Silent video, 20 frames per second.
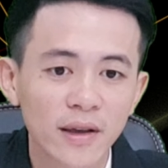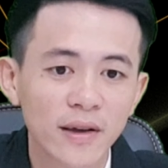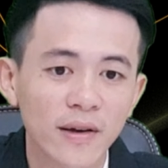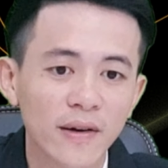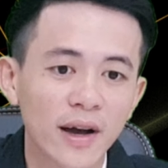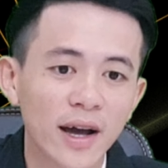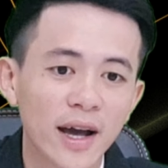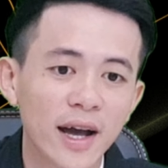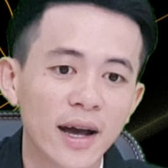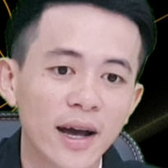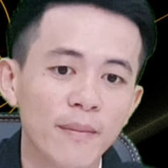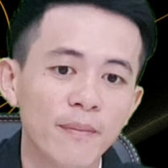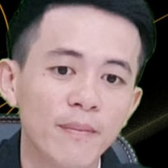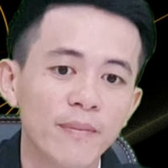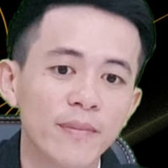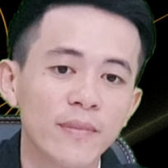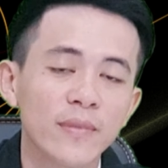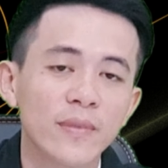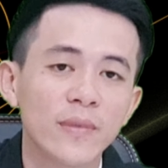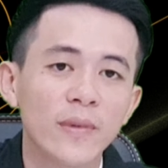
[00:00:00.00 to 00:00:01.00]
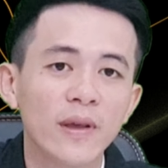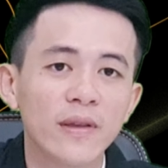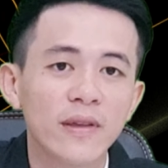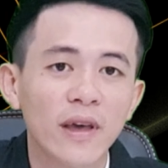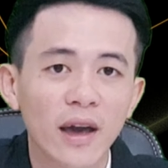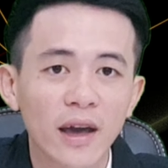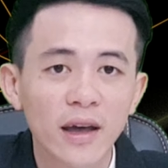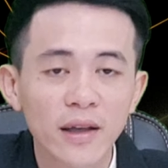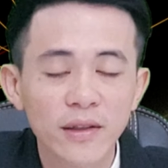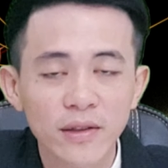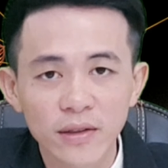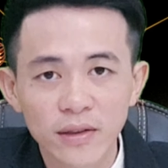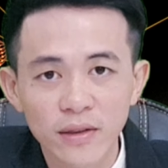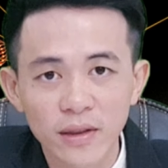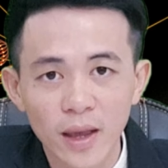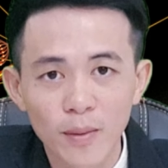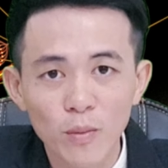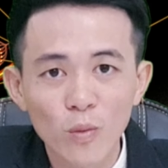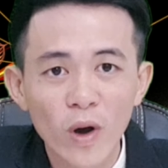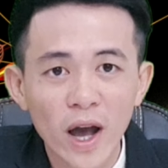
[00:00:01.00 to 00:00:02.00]
và Di sẽ
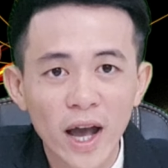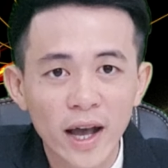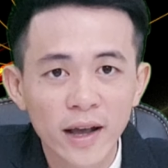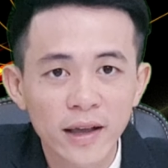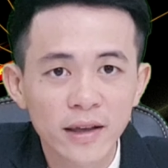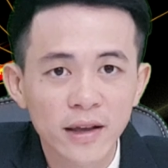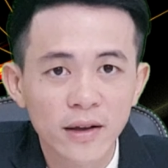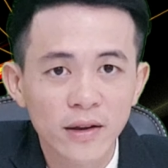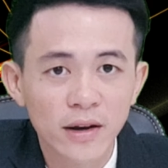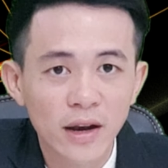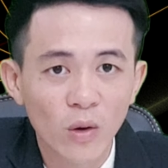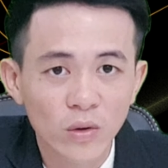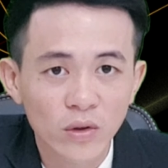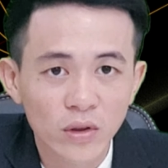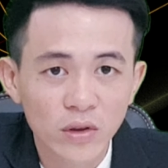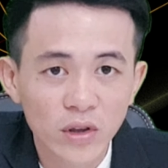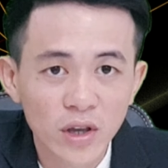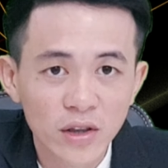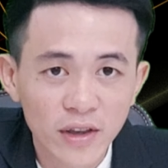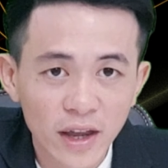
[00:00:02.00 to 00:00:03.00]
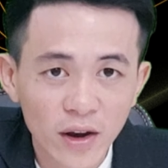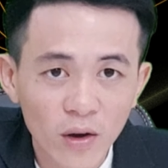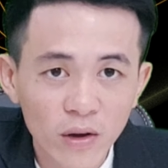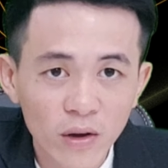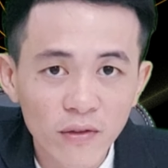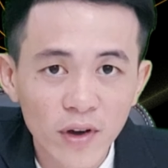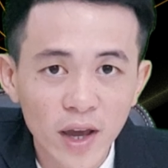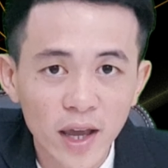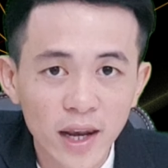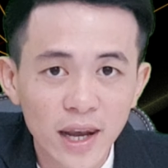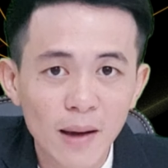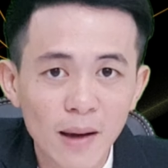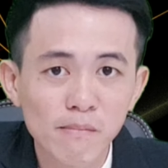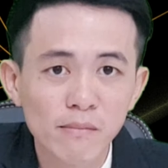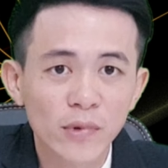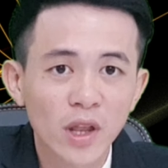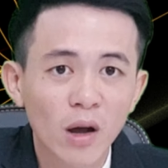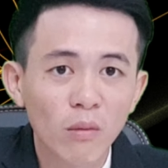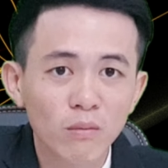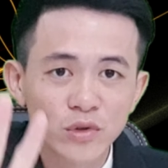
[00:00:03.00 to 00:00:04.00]
điểm qua đầu Di sẽ nói về năm
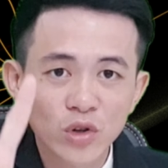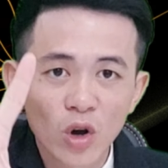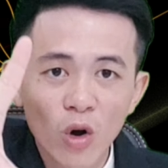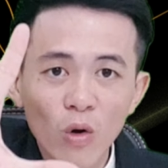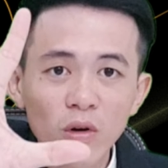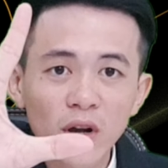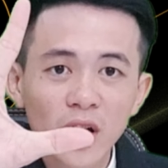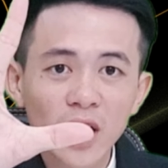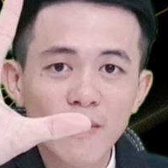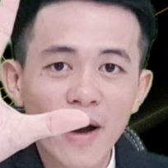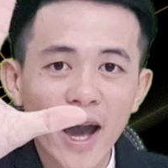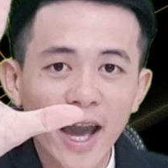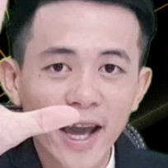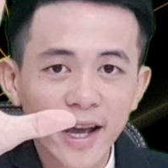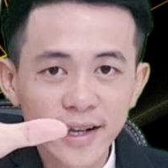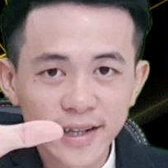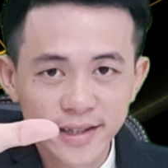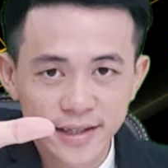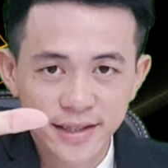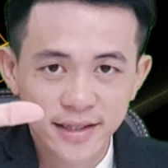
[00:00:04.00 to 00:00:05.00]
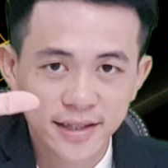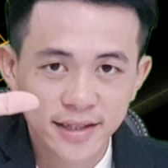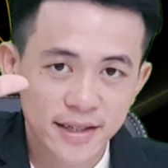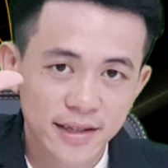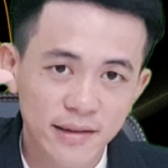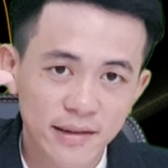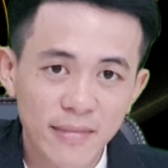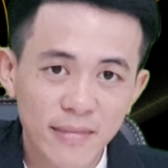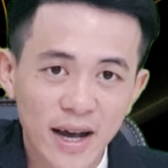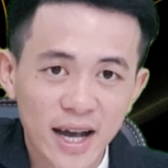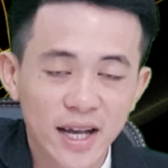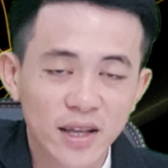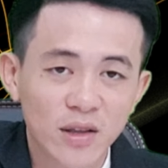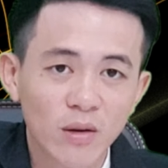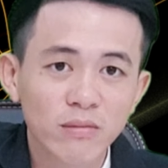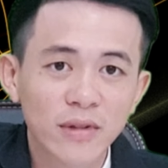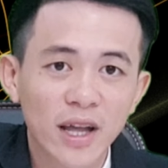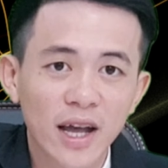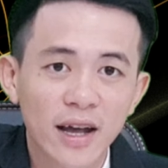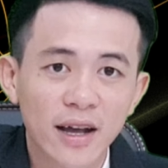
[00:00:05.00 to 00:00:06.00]
thông số cơ bản mà
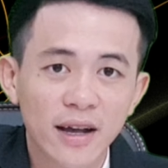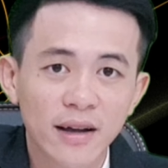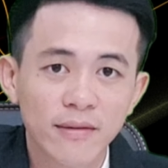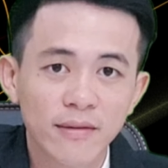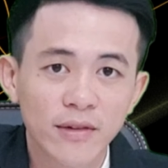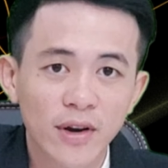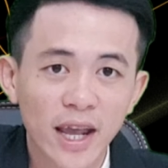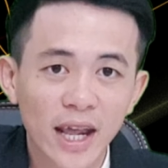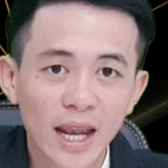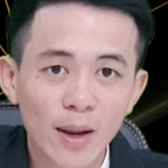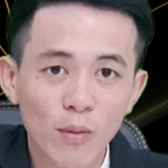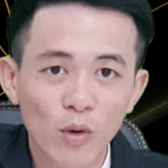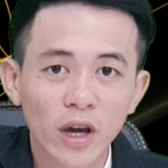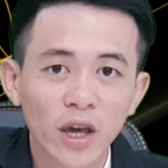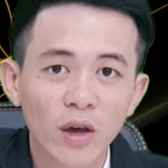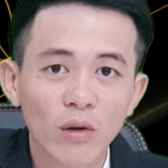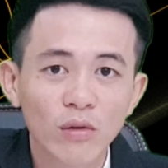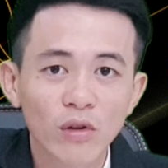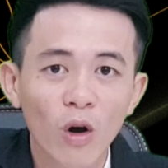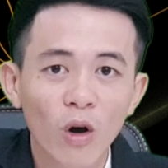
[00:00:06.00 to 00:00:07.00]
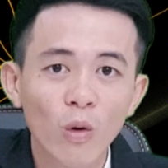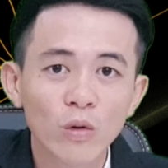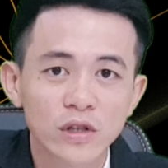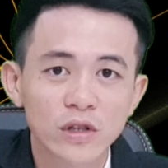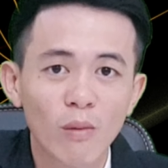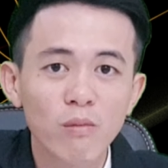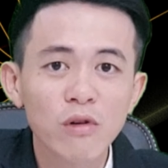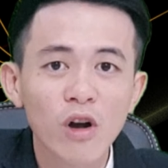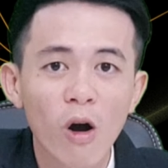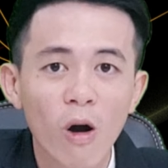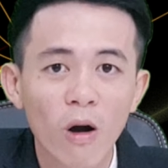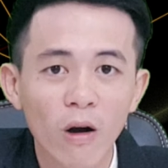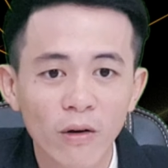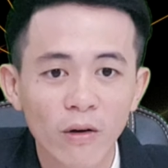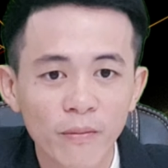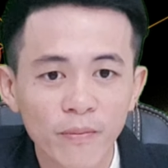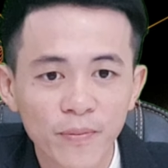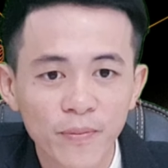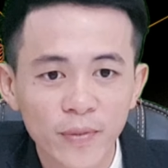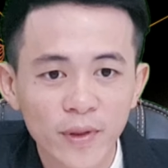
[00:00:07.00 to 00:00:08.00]
chúng ta đây là một cái yếu tố sống còn
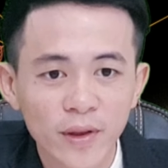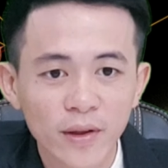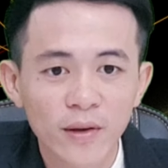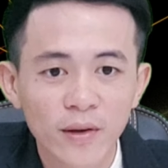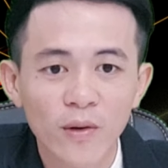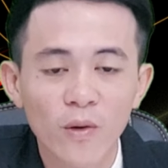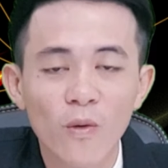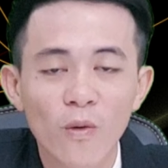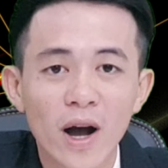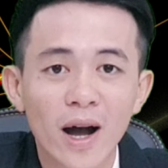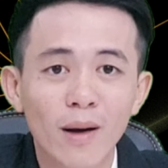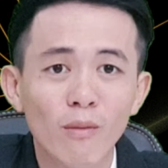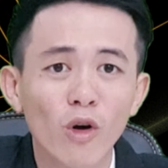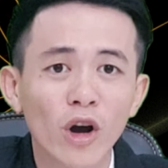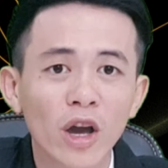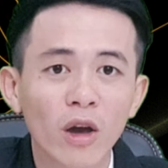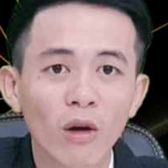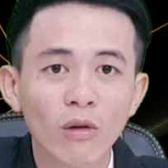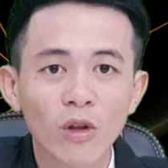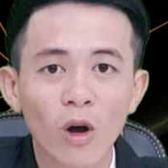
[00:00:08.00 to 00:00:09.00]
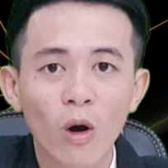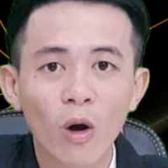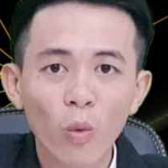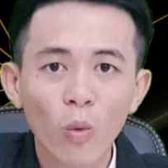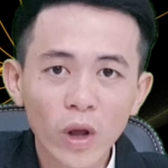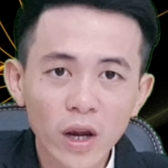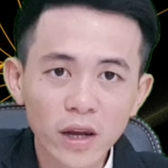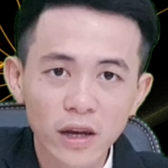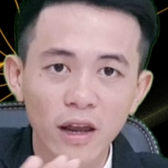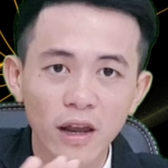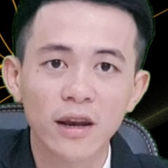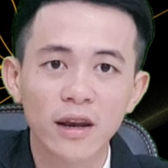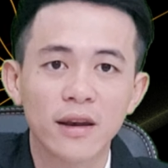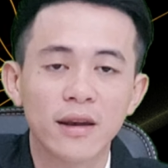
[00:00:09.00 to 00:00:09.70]
và một cái yếu tố quyết định